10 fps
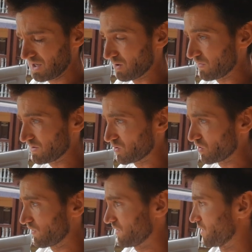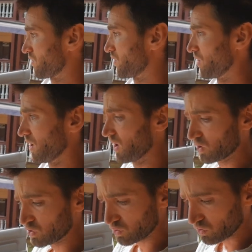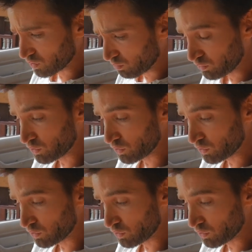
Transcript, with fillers: Et en fait, ce que je fais, c'est que je,